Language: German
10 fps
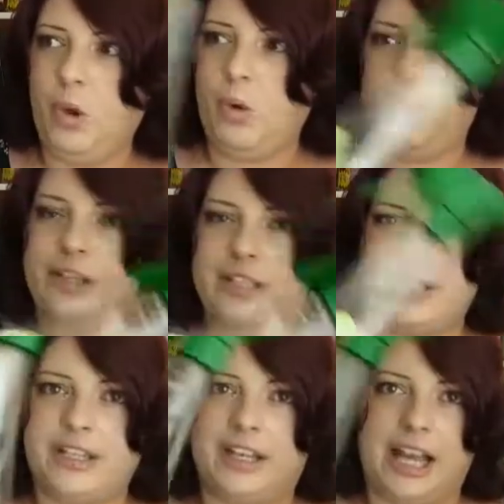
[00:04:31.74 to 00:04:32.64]
und
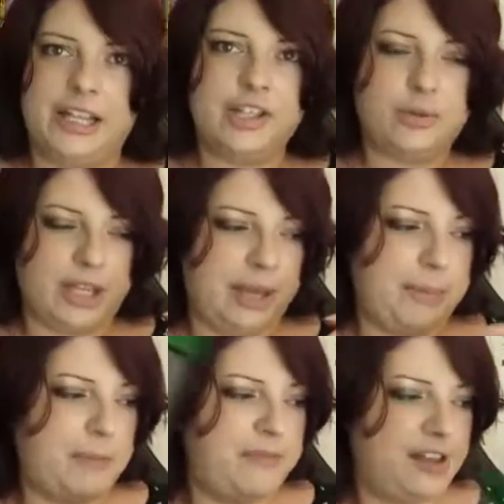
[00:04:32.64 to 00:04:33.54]
äh, kann ich nur
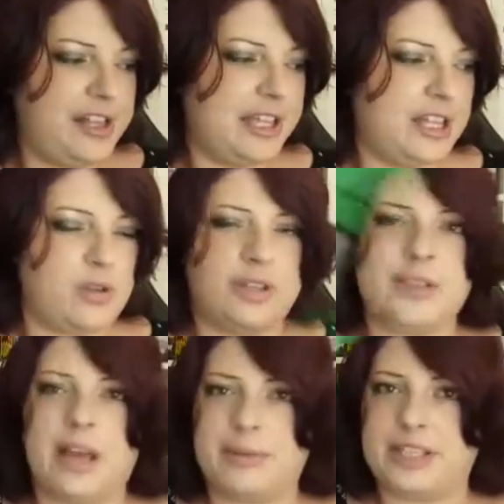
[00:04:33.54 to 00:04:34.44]
jedem empfehlen. Genau
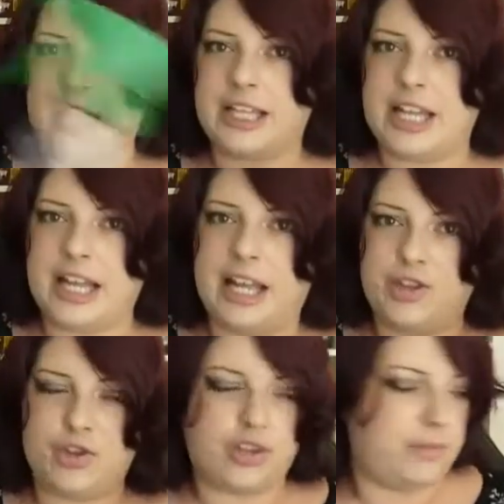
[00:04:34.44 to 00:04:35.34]
deswegen habe ich es reingetan, kann ich euch